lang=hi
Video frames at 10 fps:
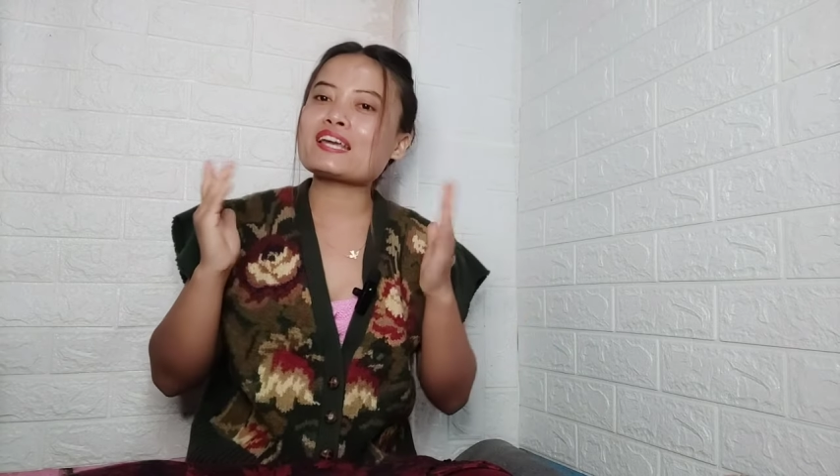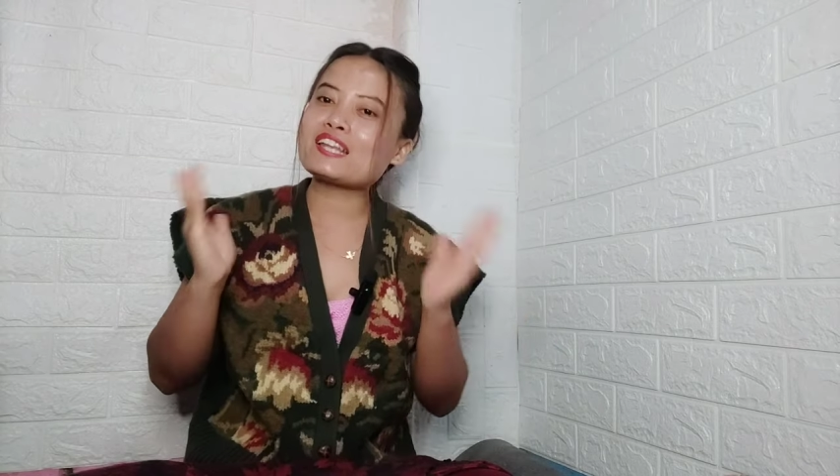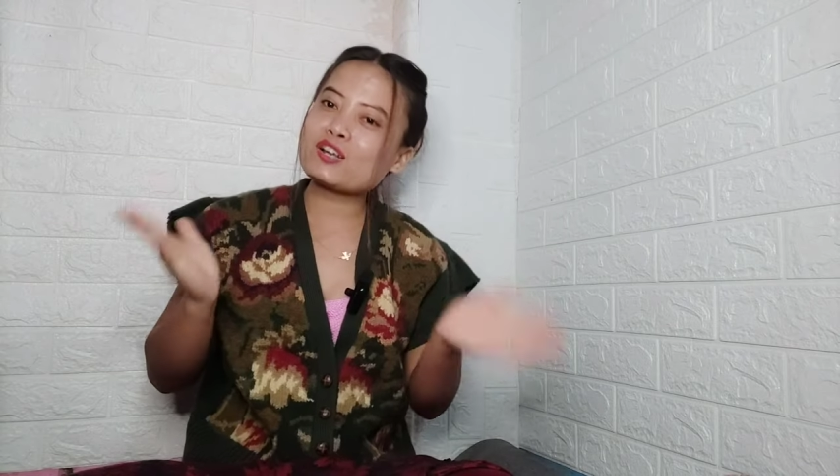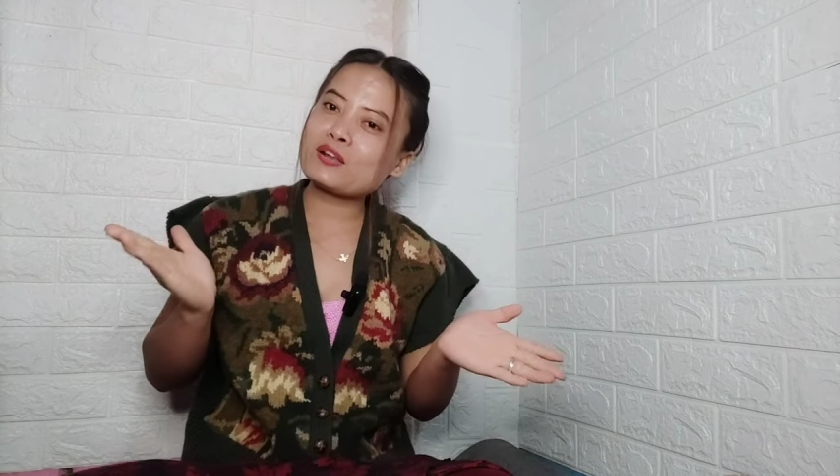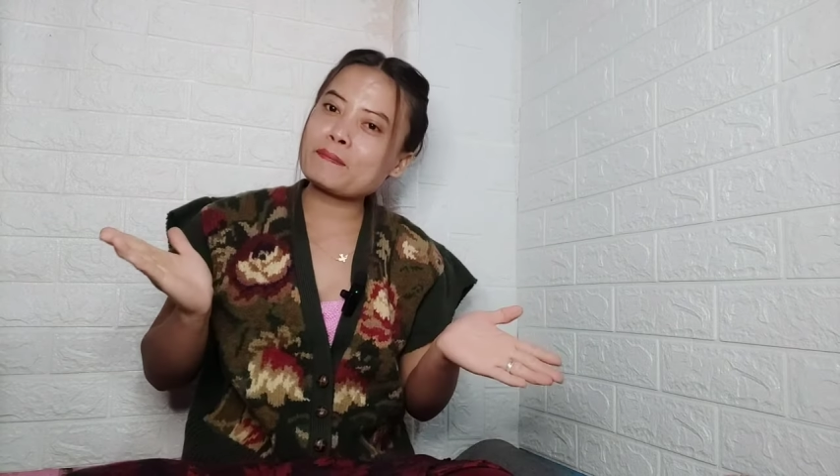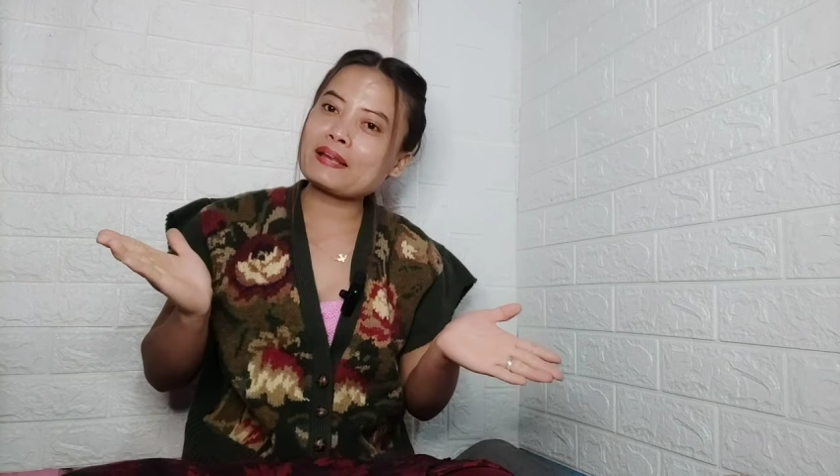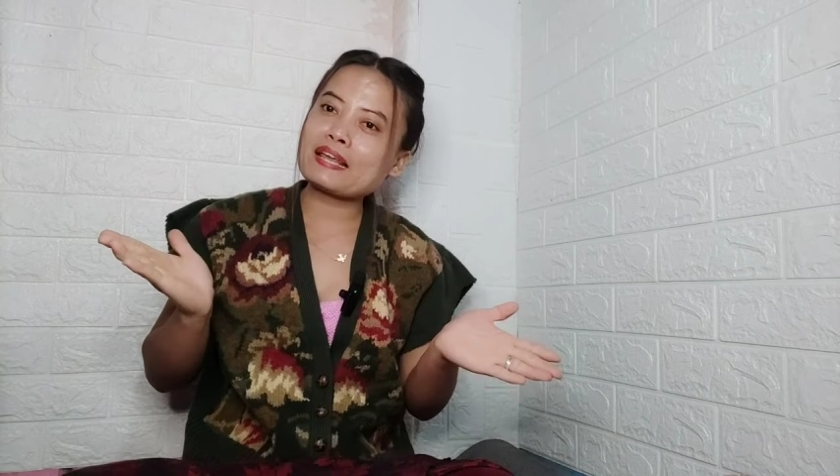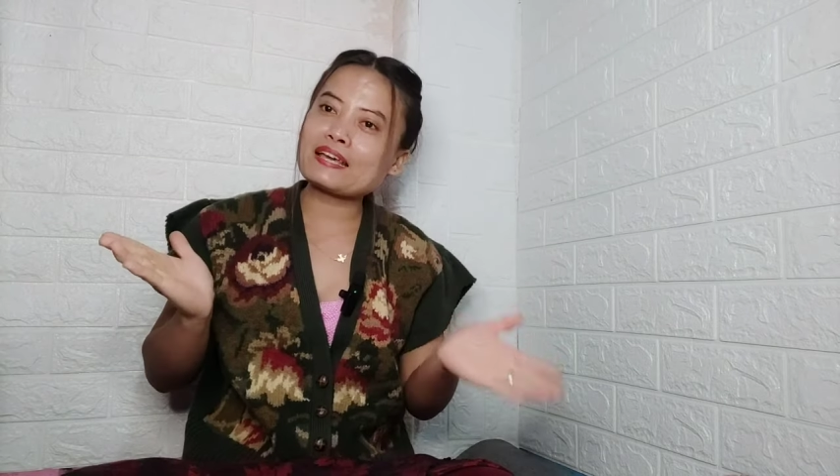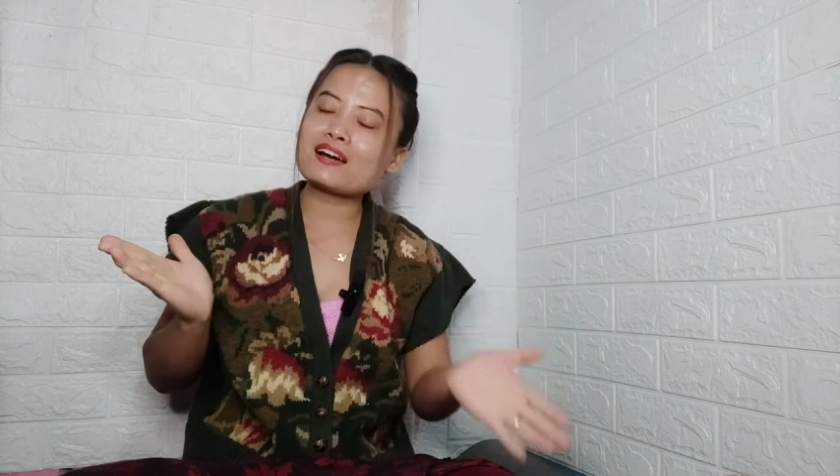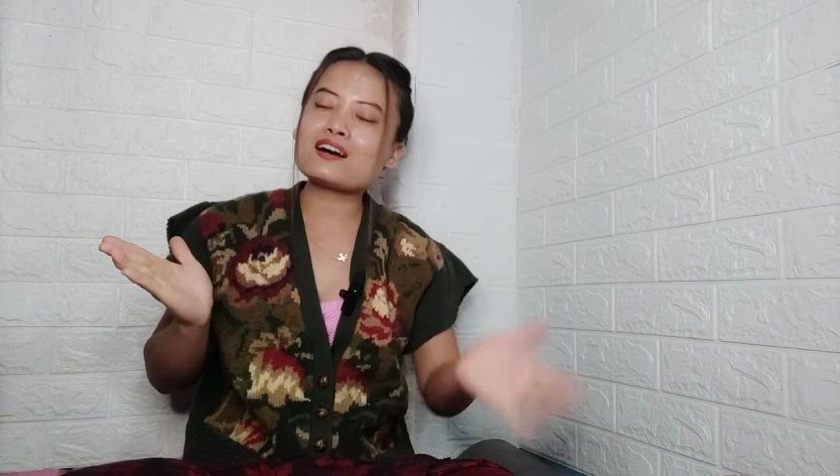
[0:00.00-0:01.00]
देखने के लिए
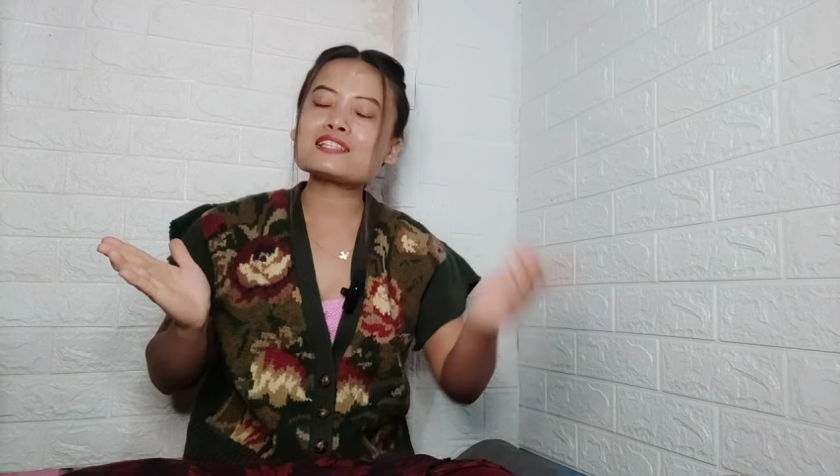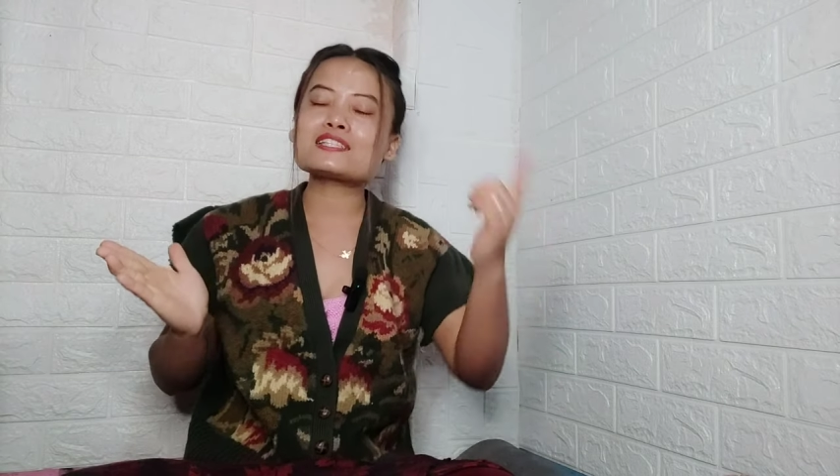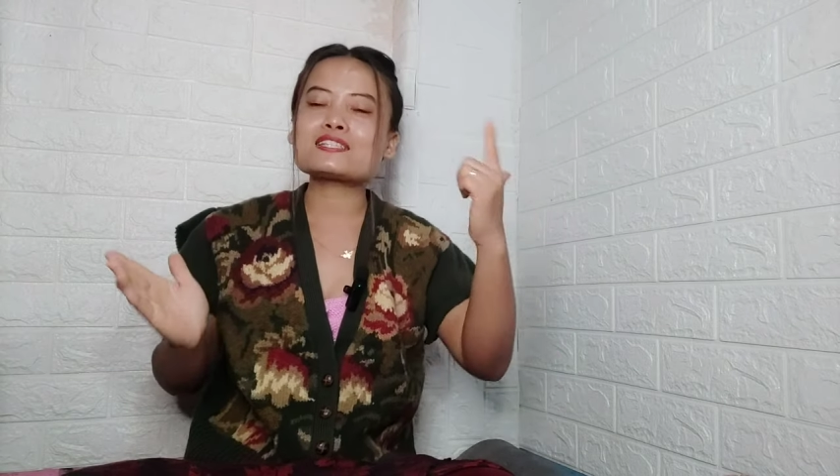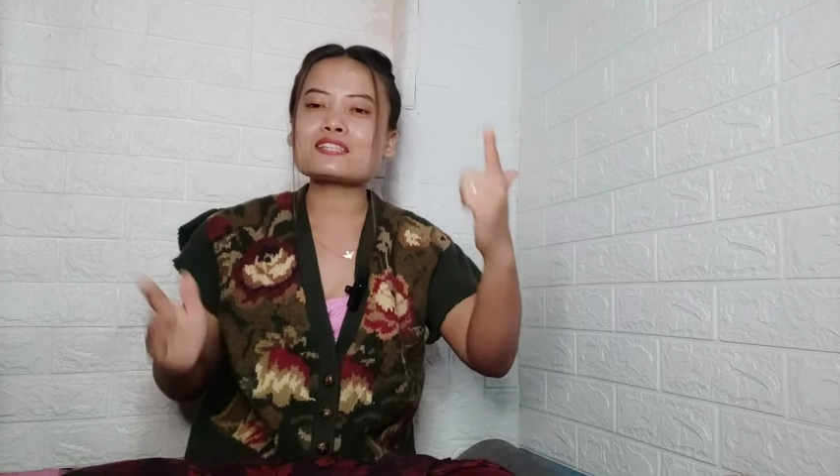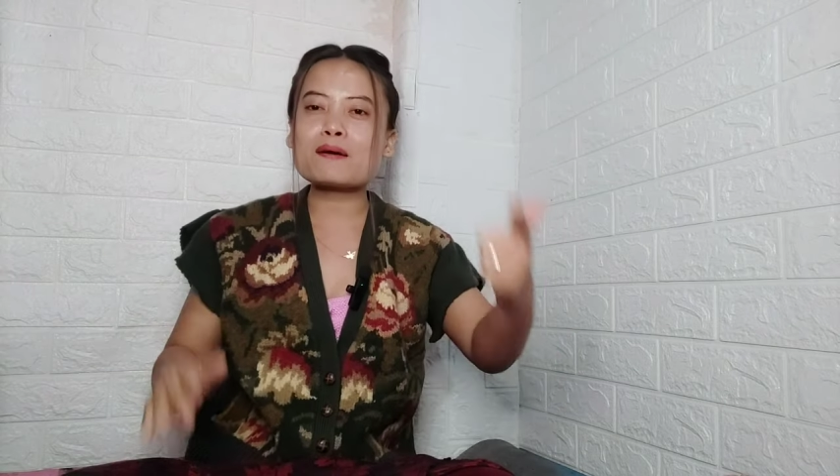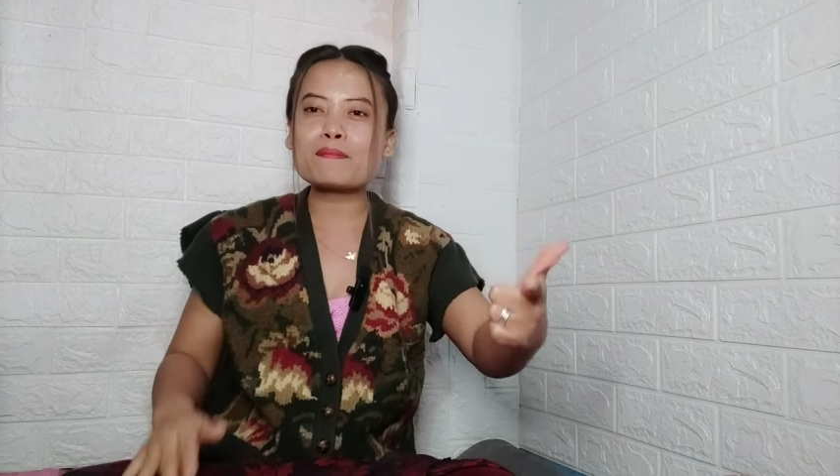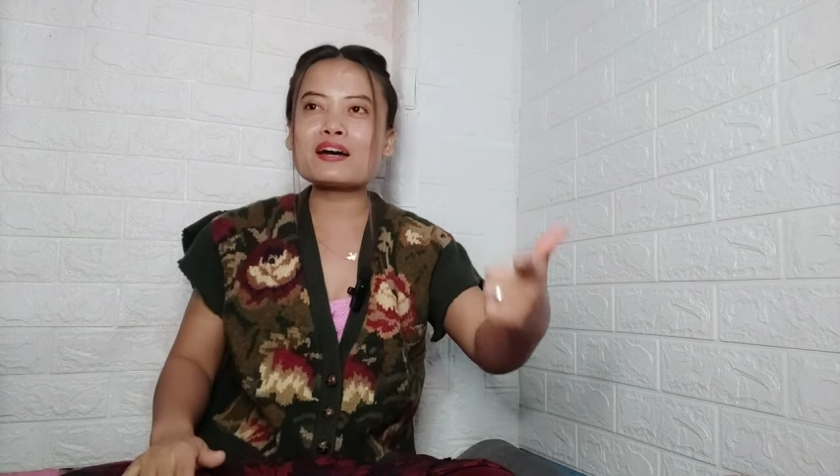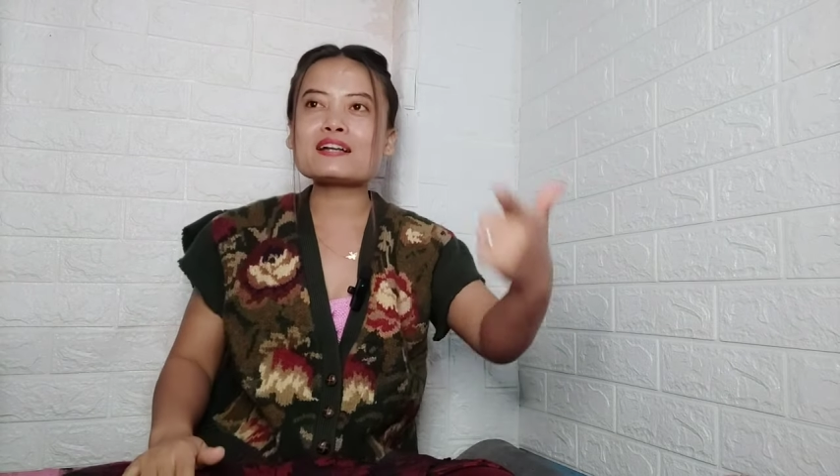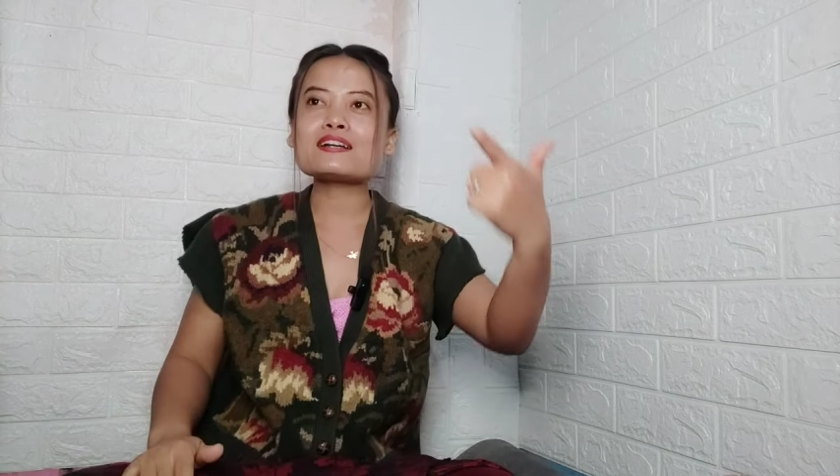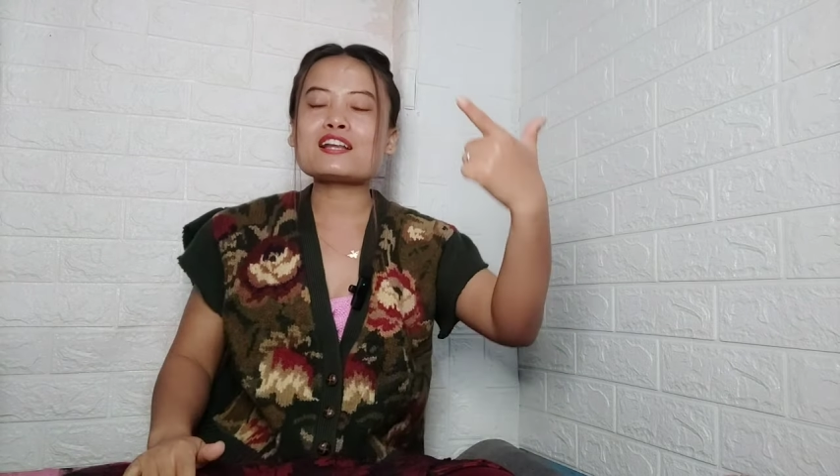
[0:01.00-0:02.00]
मिलेगा
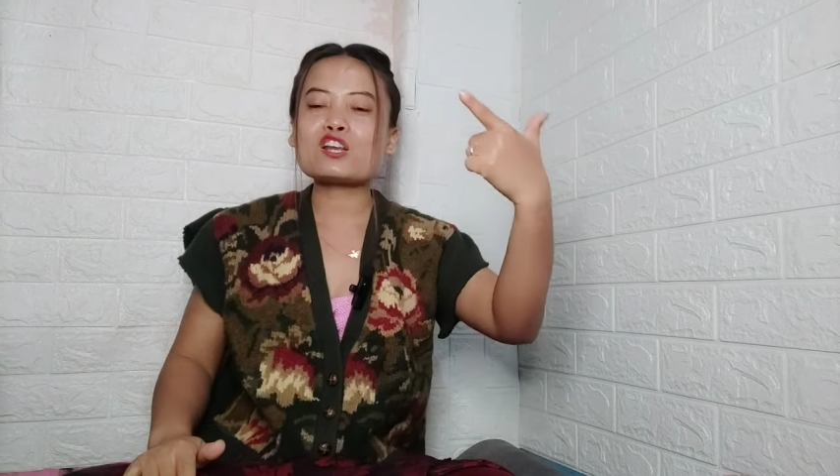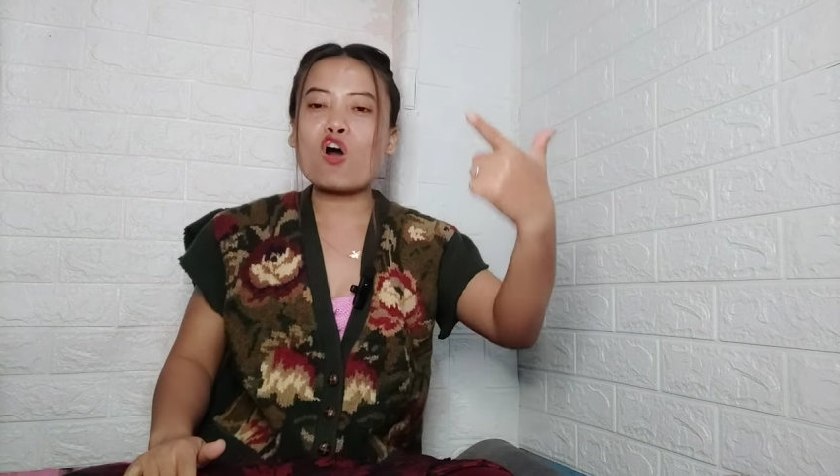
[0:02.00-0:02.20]
समर